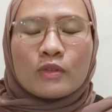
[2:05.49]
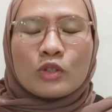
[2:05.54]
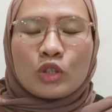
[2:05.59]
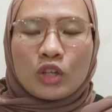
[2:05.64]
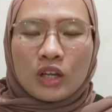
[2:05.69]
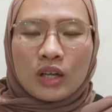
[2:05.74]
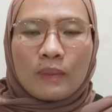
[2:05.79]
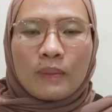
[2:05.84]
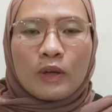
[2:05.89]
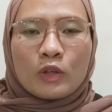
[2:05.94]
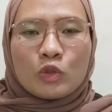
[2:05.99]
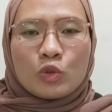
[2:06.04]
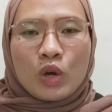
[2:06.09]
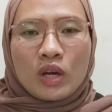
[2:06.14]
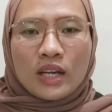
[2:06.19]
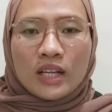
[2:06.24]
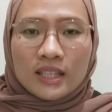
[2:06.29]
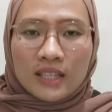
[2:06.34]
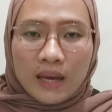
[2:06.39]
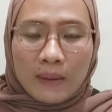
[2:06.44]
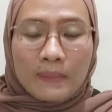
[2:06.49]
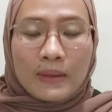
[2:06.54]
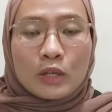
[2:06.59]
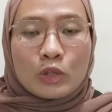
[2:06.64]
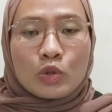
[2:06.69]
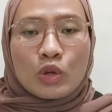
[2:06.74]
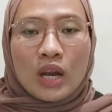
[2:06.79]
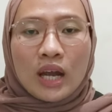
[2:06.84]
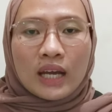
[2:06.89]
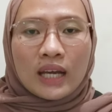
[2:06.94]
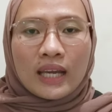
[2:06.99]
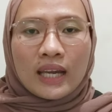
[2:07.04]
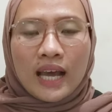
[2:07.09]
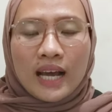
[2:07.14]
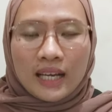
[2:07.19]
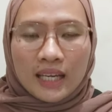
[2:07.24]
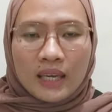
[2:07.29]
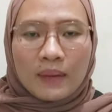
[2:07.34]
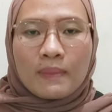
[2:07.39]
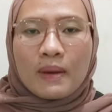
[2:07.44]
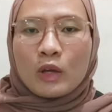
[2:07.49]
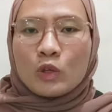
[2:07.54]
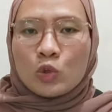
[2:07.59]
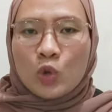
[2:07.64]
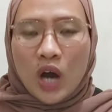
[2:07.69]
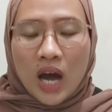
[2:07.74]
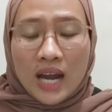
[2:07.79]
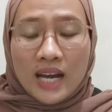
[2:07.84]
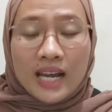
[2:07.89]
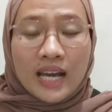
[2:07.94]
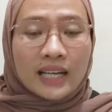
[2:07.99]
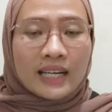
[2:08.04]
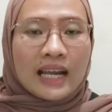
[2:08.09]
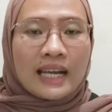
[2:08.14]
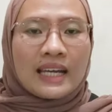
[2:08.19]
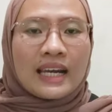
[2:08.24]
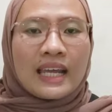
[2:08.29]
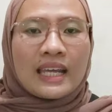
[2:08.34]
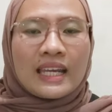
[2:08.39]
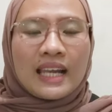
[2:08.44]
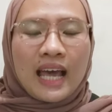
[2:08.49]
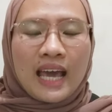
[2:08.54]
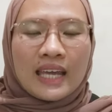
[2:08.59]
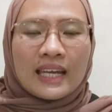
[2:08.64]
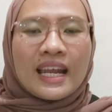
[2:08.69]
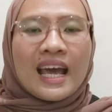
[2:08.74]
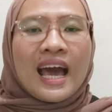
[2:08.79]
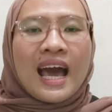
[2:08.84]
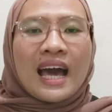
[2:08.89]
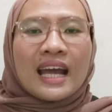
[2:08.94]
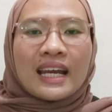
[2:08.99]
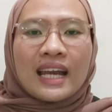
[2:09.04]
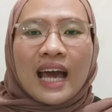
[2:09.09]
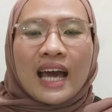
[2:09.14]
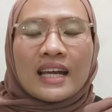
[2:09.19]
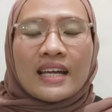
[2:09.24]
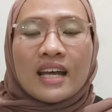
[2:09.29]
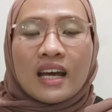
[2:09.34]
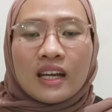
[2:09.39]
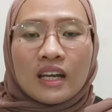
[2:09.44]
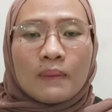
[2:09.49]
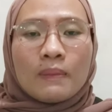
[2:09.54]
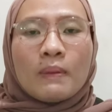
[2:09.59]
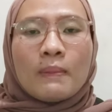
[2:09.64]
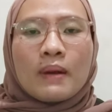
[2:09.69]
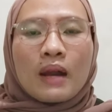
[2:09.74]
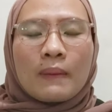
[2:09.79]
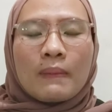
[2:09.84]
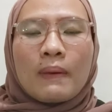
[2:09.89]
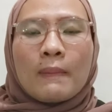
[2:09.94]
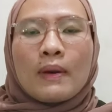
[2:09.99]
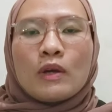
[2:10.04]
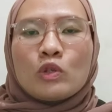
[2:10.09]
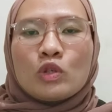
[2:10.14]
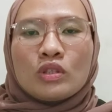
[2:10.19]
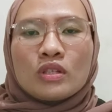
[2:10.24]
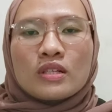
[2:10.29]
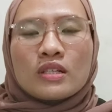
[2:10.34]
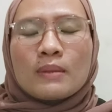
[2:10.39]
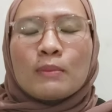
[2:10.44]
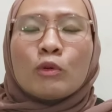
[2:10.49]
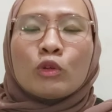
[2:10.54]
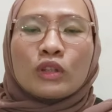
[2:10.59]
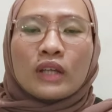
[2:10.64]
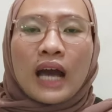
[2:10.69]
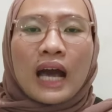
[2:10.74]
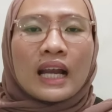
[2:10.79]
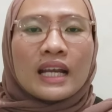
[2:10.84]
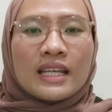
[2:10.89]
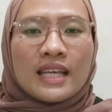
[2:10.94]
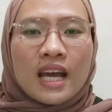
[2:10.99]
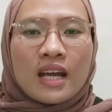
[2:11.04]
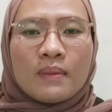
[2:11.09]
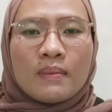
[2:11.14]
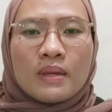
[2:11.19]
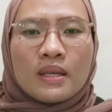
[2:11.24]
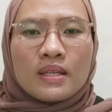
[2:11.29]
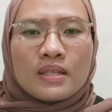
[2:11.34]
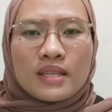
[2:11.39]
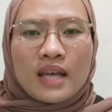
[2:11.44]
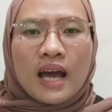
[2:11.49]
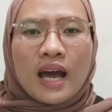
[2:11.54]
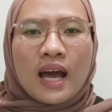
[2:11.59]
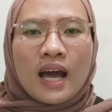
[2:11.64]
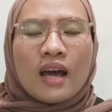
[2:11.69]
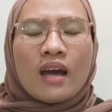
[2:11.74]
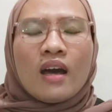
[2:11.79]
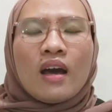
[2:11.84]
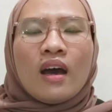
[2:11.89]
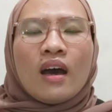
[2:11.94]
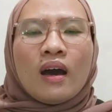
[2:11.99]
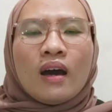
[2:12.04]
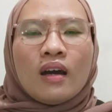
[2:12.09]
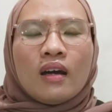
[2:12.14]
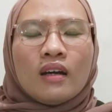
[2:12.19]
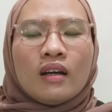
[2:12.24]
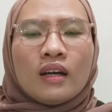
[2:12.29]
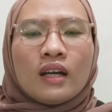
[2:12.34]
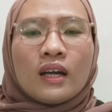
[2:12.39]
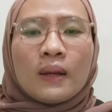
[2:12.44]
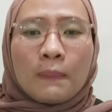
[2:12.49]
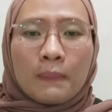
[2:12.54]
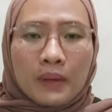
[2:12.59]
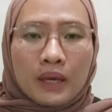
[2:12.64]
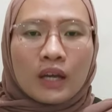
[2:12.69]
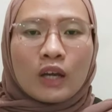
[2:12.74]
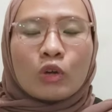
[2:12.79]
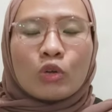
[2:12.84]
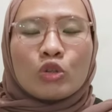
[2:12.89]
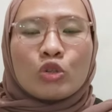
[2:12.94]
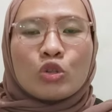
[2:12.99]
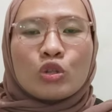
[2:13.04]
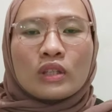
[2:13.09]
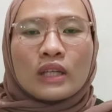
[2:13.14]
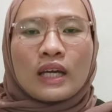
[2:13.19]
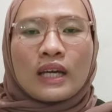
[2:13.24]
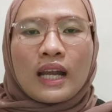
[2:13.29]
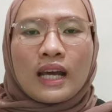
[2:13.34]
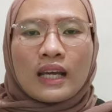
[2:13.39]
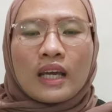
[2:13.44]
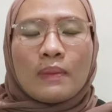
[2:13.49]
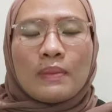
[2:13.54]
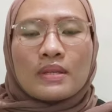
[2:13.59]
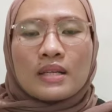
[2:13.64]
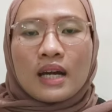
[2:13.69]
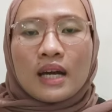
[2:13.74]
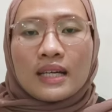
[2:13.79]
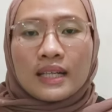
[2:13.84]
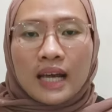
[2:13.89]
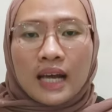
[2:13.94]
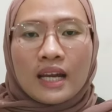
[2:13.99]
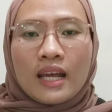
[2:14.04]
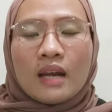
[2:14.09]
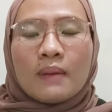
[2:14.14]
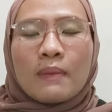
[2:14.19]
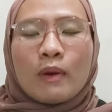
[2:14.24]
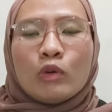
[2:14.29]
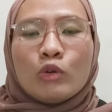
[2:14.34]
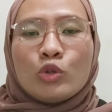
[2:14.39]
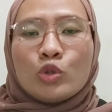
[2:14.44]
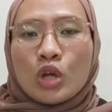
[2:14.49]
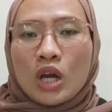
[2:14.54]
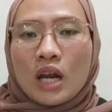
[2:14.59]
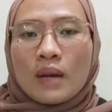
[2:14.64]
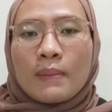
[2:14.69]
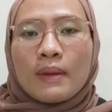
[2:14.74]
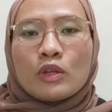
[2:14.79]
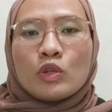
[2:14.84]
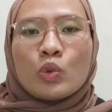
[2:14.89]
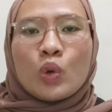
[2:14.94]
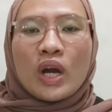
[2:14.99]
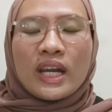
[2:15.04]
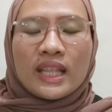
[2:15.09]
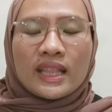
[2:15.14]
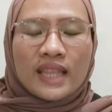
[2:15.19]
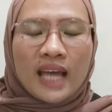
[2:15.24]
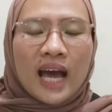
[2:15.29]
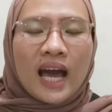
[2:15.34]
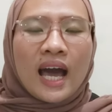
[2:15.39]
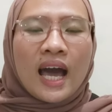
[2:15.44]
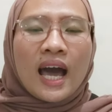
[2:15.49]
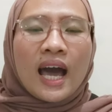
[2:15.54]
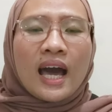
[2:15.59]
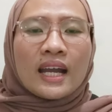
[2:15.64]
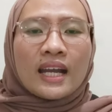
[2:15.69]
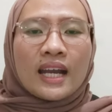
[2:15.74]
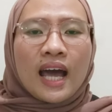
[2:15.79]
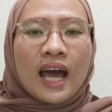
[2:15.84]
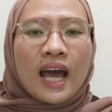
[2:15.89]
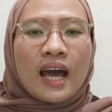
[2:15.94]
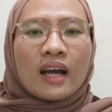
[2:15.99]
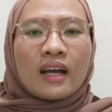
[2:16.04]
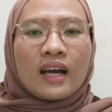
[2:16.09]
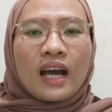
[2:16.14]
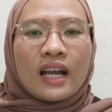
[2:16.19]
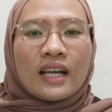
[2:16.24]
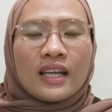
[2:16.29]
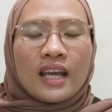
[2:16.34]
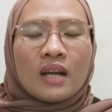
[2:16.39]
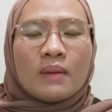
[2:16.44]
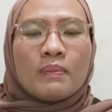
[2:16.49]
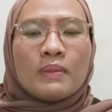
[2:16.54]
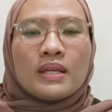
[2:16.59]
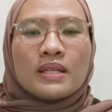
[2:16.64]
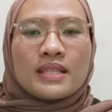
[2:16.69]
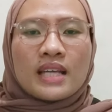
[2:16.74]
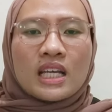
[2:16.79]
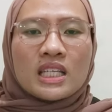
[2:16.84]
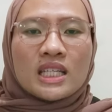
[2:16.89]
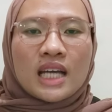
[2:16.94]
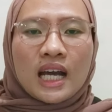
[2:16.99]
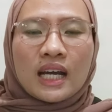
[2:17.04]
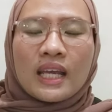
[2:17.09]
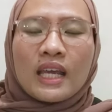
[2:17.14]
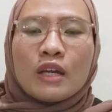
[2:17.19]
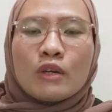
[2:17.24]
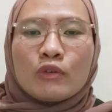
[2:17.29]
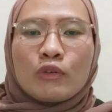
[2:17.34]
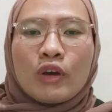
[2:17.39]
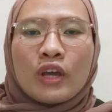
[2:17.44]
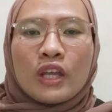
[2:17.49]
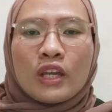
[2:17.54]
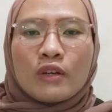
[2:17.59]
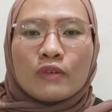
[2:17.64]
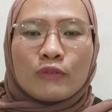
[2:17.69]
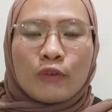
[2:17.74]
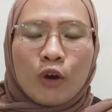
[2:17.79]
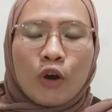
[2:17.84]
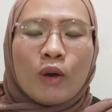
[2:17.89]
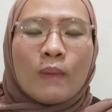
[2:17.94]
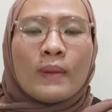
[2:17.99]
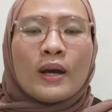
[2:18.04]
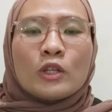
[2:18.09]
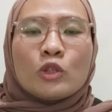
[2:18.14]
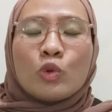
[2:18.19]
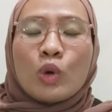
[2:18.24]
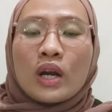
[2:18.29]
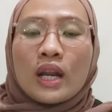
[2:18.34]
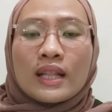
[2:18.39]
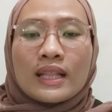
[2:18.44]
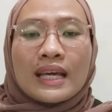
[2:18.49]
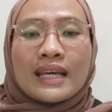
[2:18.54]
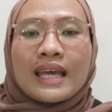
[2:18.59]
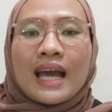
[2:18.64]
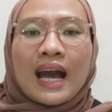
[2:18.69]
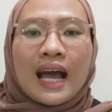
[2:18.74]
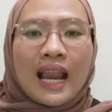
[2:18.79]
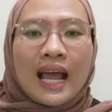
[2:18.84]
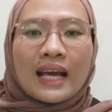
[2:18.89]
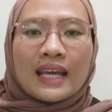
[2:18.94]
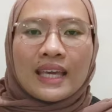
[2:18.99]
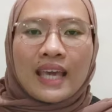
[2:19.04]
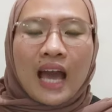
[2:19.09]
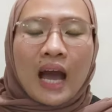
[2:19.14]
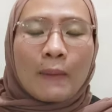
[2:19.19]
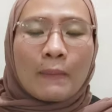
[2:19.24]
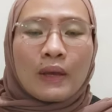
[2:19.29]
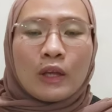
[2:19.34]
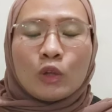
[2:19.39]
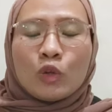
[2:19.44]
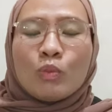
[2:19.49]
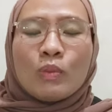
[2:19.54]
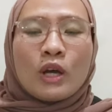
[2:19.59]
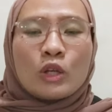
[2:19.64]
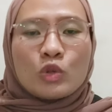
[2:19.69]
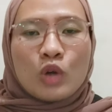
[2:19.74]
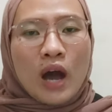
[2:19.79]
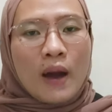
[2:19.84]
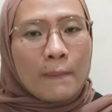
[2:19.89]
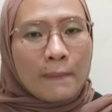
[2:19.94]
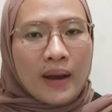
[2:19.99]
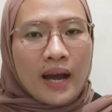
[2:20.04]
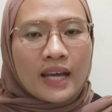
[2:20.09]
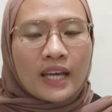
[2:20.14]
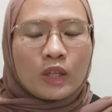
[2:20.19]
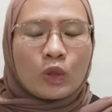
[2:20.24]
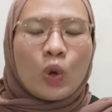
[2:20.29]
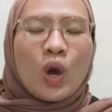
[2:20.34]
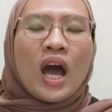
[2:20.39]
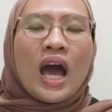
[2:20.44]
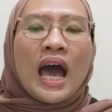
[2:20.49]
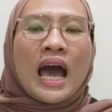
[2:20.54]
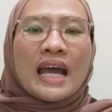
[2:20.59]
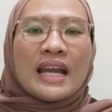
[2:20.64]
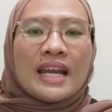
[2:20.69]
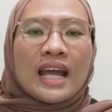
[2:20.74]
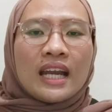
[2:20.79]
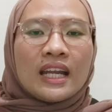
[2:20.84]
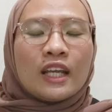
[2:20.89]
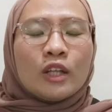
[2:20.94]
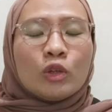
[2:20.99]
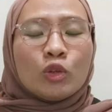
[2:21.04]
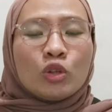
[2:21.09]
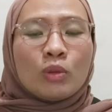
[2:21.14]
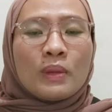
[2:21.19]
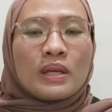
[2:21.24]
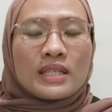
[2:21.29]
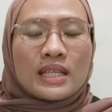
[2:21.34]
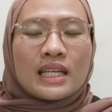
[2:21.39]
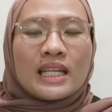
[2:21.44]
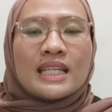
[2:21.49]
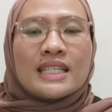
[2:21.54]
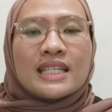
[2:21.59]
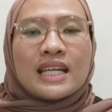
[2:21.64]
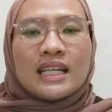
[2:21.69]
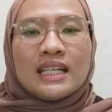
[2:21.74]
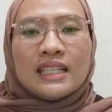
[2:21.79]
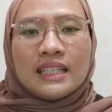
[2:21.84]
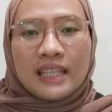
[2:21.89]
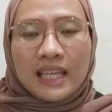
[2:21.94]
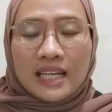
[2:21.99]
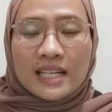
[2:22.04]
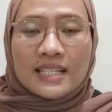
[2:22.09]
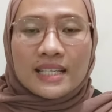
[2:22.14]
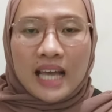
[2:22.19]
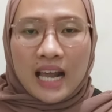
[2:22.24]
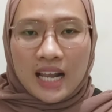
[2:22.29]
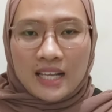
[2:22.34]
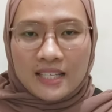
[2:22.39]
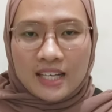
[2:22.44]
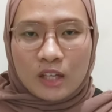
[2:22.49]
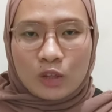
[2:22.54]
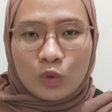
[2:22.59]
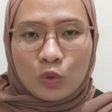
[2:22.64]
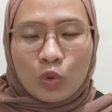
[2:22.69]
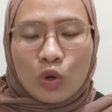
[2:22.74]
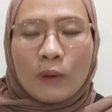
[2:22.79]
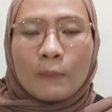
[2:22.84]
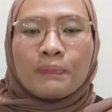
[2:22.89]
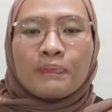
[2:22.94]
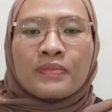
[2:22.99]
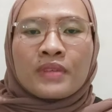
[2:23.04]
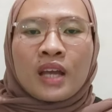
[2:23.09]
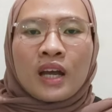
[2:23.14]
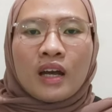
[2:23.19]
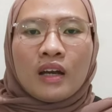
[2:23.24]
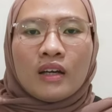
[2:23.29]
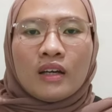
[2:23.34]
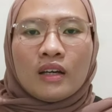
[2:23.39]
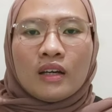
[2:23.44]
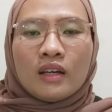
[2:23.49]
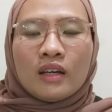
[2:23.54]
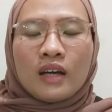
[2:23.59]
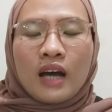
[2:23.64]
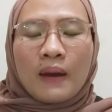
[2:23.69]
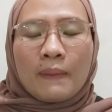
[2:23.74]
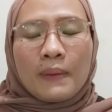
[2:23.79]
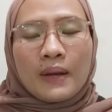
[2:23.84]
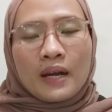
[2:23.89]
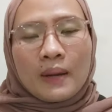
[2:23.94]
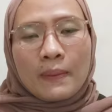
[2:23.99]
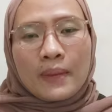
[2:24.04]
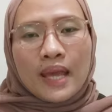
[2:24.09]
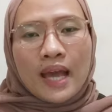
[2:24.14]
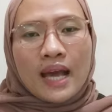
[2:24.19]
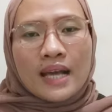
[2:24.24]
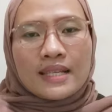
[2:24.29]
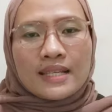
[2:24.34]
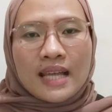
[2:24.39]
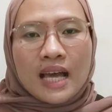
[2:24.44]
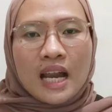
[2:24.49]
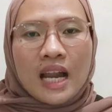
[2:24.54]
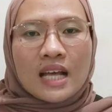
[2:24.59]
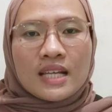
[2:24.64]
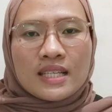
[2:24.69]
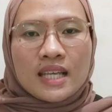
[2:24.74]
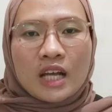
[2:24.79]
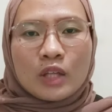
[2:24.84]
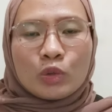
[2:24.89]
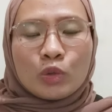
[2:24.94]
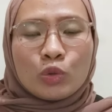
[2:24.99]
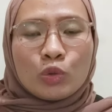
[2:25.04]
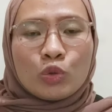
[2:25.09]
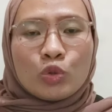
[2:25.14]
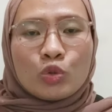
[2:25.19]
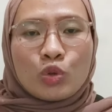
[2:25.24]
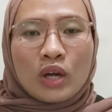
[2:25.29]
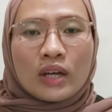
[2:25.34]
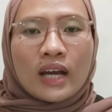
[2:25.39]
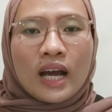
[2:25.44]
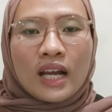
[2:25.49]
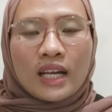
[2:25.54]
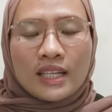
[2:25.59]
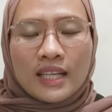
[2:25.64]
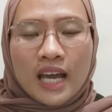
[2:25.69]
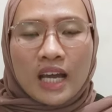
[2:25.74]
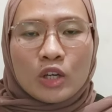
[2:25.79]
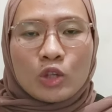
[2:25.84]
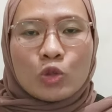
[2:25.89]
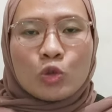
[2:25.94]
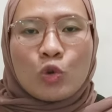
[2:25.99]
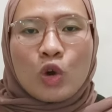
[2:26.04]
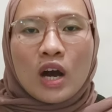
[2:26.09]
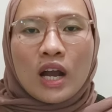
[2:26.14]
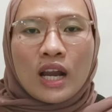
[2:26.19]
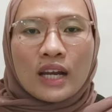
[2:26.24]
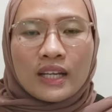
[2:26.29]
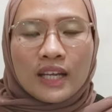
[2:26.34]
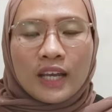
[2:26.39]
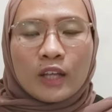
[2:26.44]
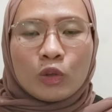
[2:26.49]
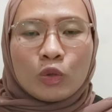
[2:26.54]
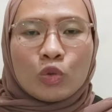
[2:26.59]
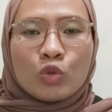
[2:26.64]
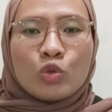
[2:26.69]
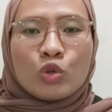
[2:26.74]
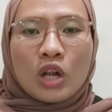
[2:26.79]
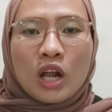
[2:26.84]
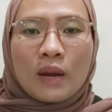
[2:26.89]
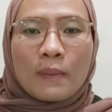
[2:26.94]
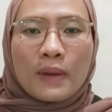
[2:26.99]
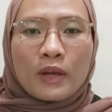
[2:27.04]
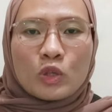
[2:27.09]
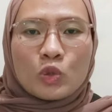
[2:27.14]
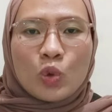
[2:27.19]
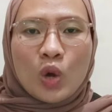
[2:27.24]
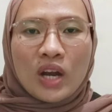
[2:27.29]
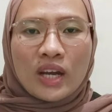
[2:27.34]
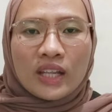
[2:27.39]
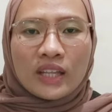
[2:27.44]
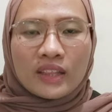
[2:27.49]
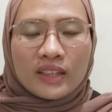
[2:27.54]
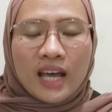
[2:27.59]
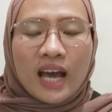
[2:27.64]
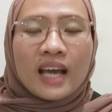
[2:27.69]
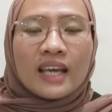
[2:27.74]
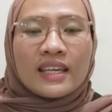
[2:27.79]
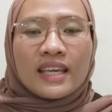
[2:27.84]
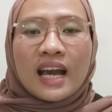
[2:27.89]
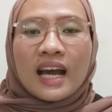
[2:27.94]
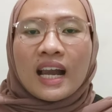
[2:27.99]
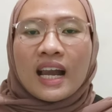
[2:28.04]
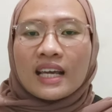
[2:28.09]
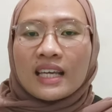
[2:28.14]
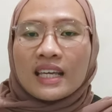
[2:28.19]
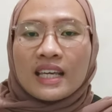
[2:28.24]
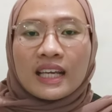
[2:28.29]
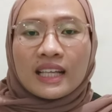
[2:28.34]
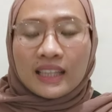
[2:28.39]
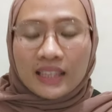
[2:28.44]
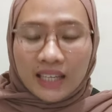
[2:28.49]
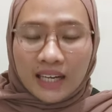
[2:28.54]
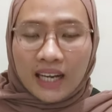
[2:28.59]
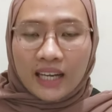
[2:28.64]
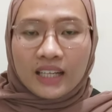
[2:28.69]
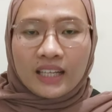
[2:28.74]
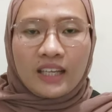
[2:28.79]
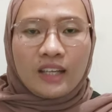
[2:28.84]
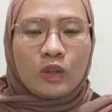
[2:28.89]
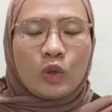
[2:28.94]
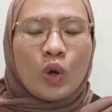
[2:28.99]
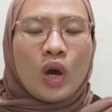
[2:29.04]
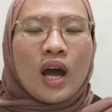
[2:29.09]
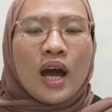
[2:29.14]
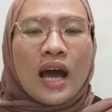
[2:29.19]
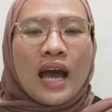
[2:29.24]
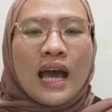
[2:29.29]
sorry baju wanita baju laki-laki baju anak dan lain-lain nah dari beberapa baju tersebut kalian bisa eh, lebih kerucutkan lagi misalkan kalian mau jualan baju wanita nah kalian bisa cari info-info baju wanita yang lagi up itu baju apa gitu dan itu tuh bisa dijadiin salah satu uh, apa namanya salah satu tujuan kalian jualan itu jualan baju wanita yang lagi ngetrend gitu.